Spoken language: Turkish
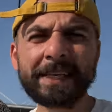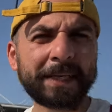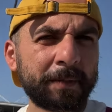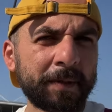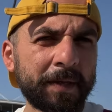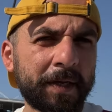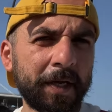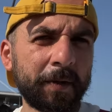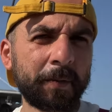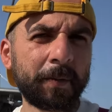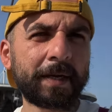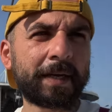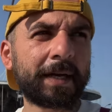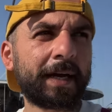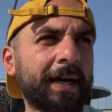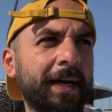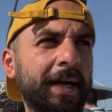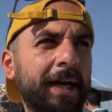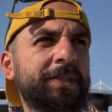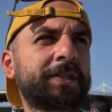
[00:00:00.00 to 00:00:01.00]
gibi kalabalık
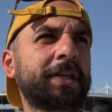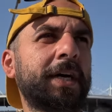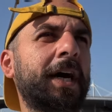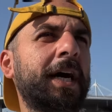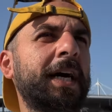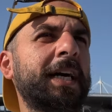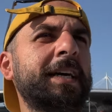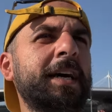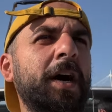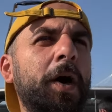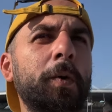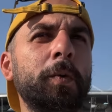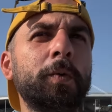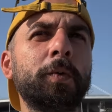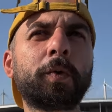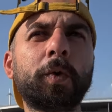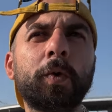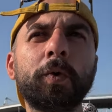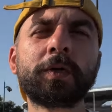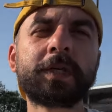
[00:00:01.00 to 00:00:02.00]
arkadaşlar. Ha,
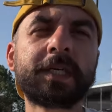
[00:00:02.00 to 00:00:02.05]
oluk oluk